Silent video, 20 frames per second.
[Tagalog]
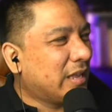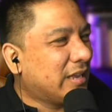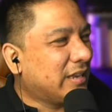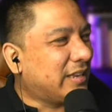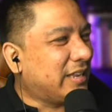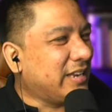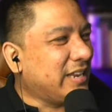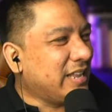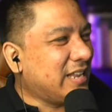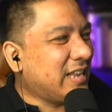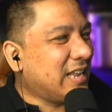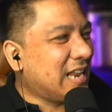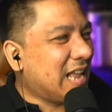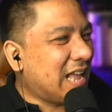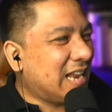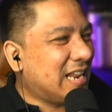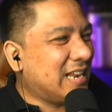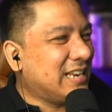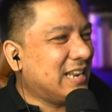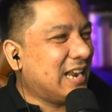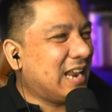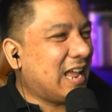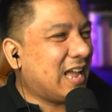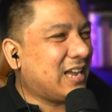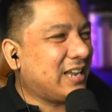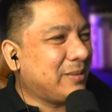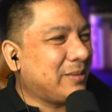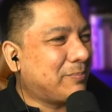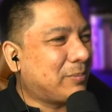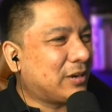kinikilala nila ang
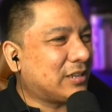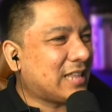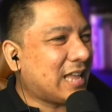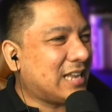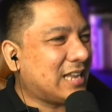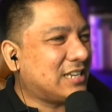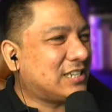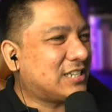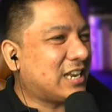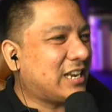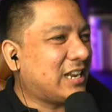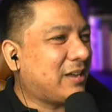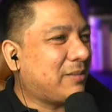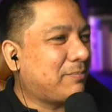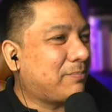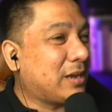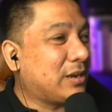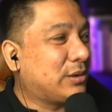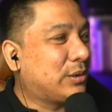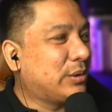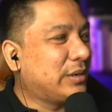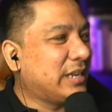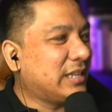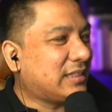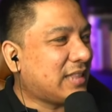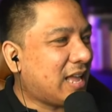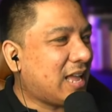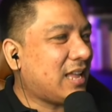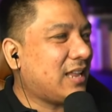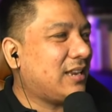importansya ng
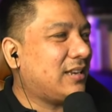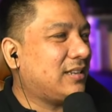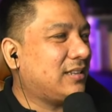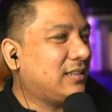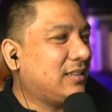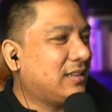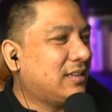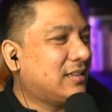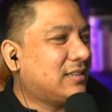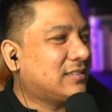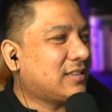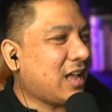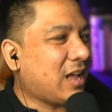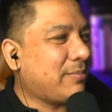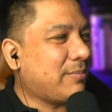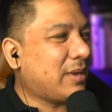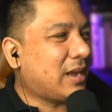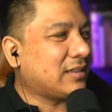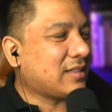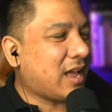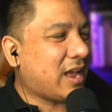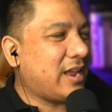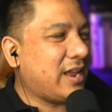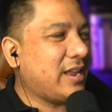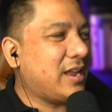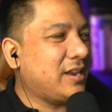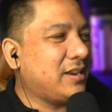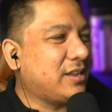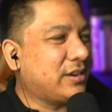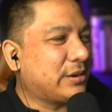paggunita sa
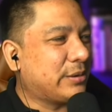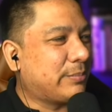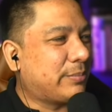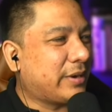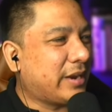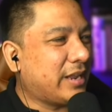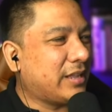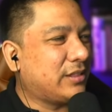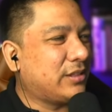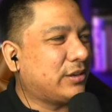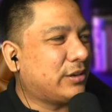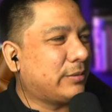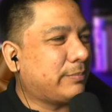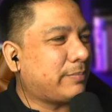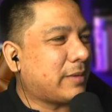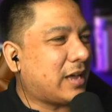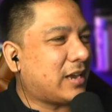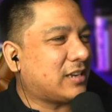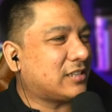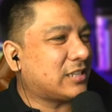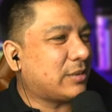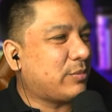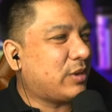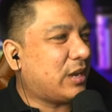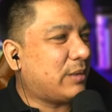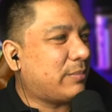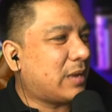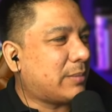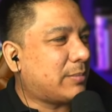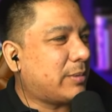kamatayan ni Robredo para sa mga
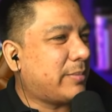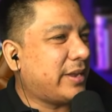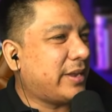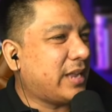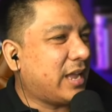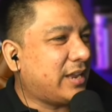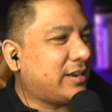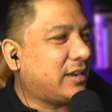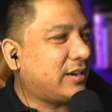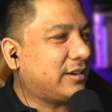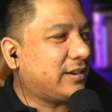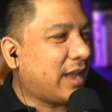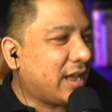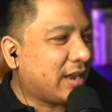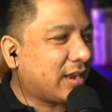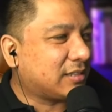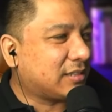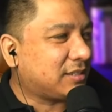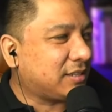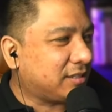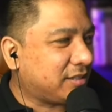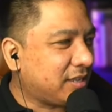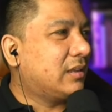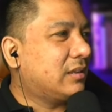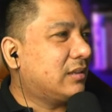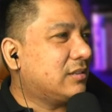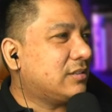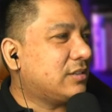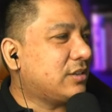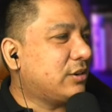mamamayan ng Naga
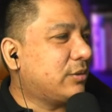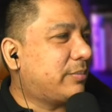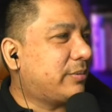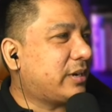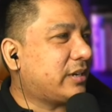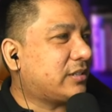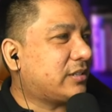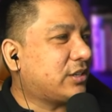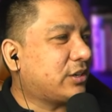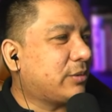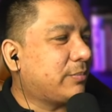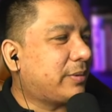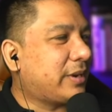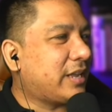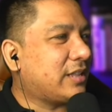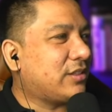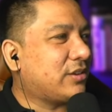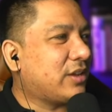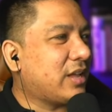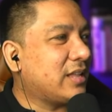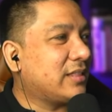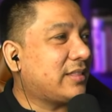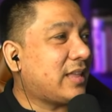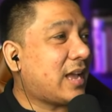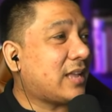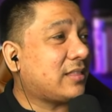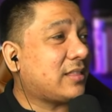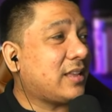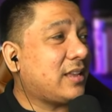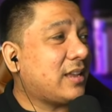City. Si, Robredo ang
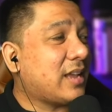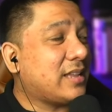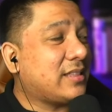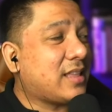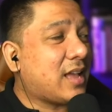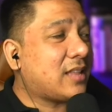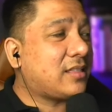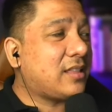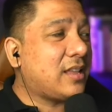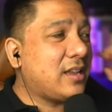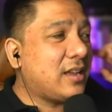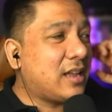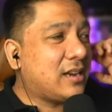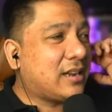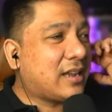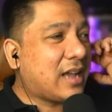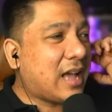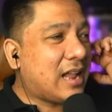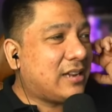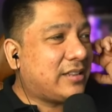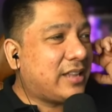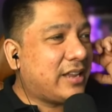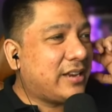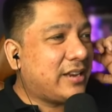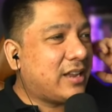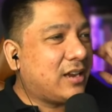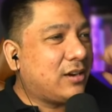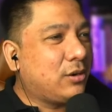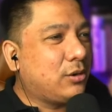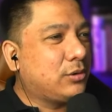dati ay dating alkalde
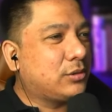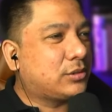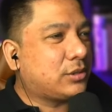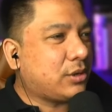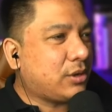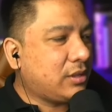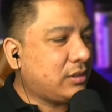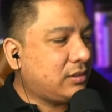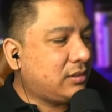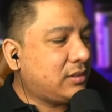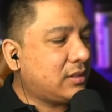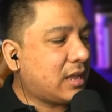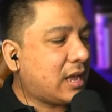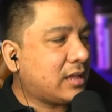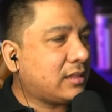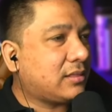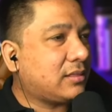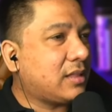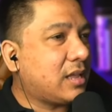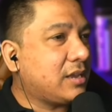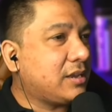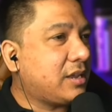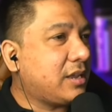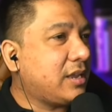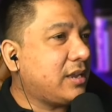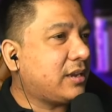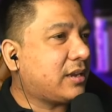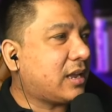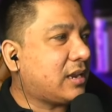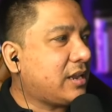ng lungsod at
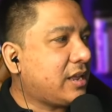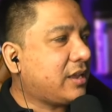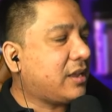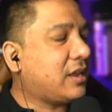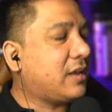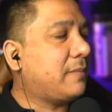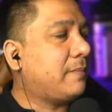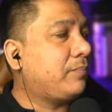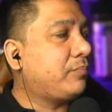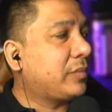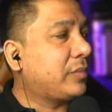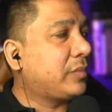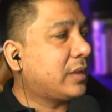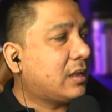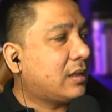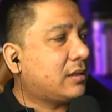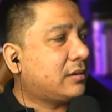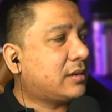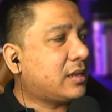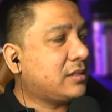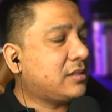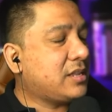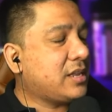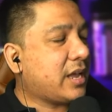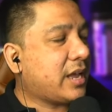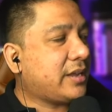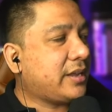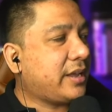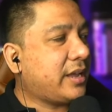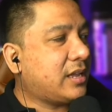naging kalihim ng
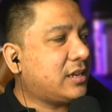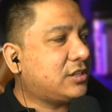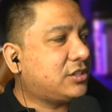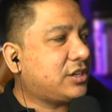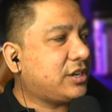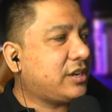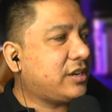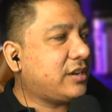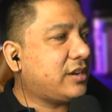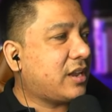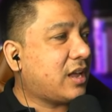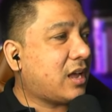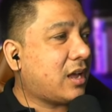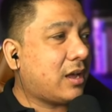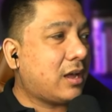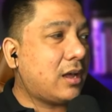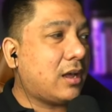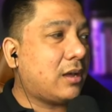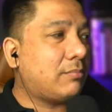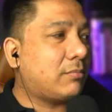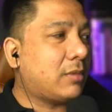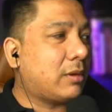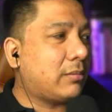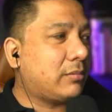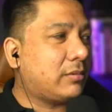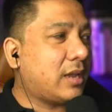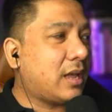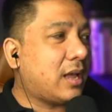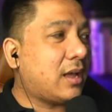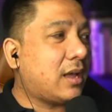DILG na ma,
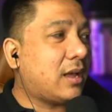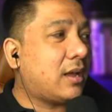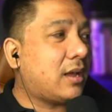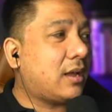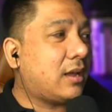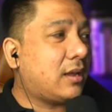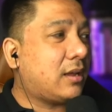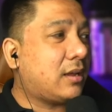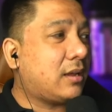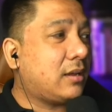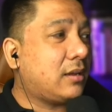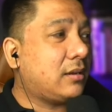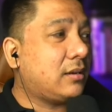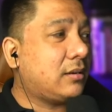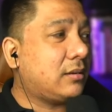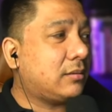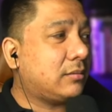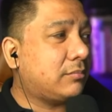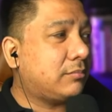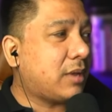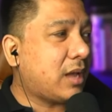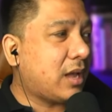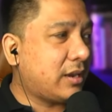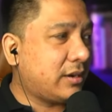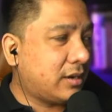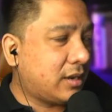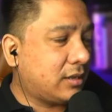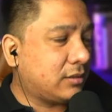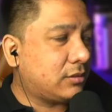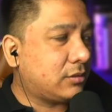ng baka
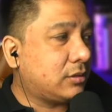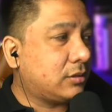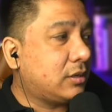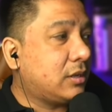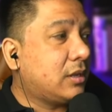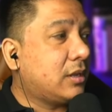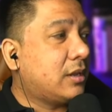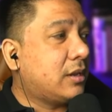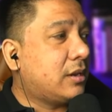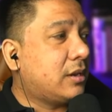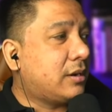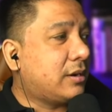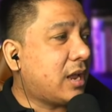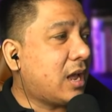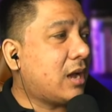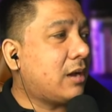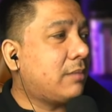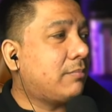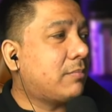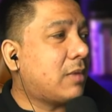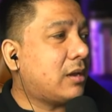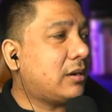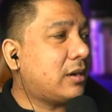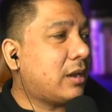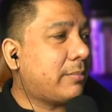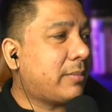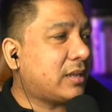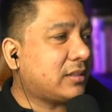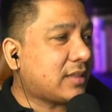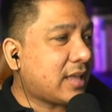nang to, nang ma-
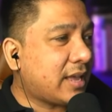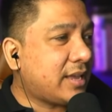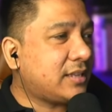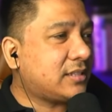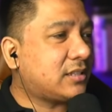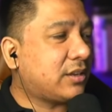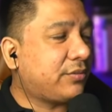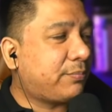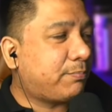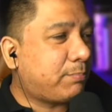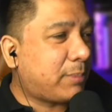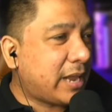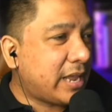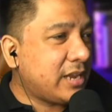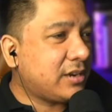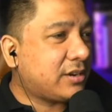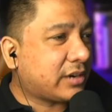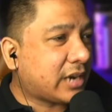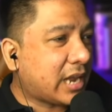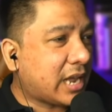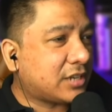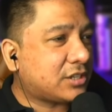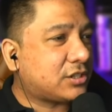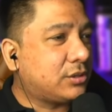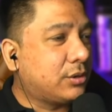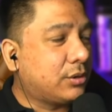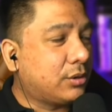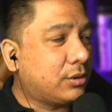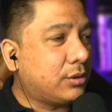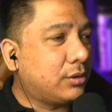namatay sa plane crash
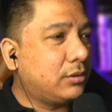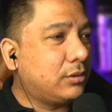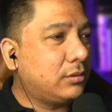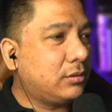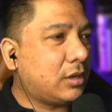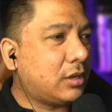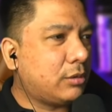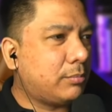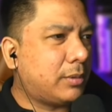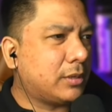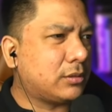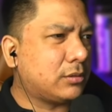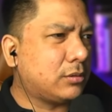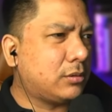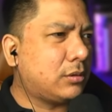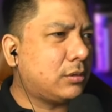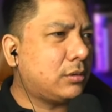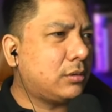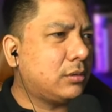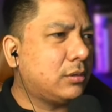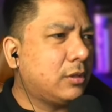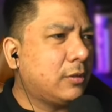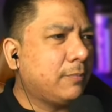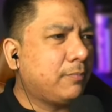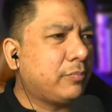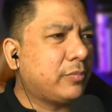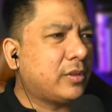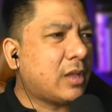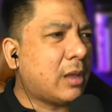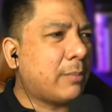noong, ano ba to?
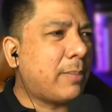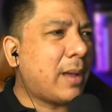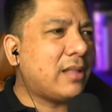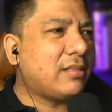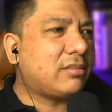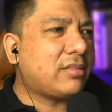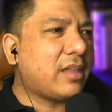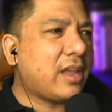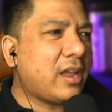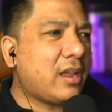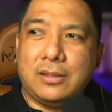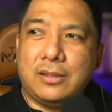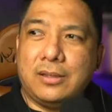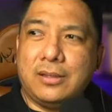Abante!